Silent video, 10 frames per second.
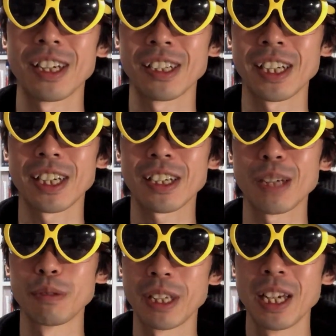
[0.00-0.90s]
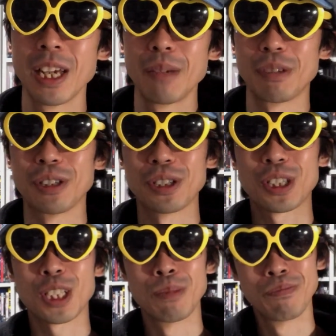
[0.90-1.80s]
えー、ガイガー警部もね、もう
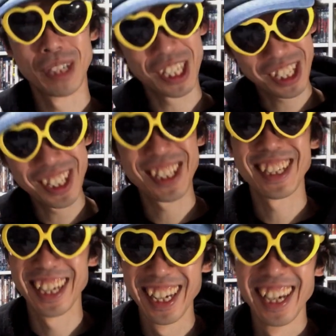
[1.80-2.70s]
素晴らしいですね。